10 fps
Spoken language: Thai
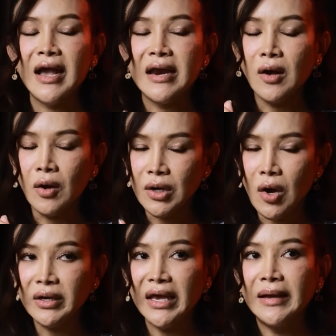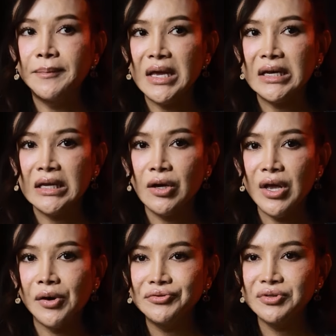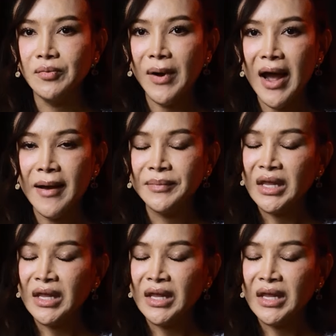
งานของน้องเองปีนี้ก็ยังรู้สึกว่า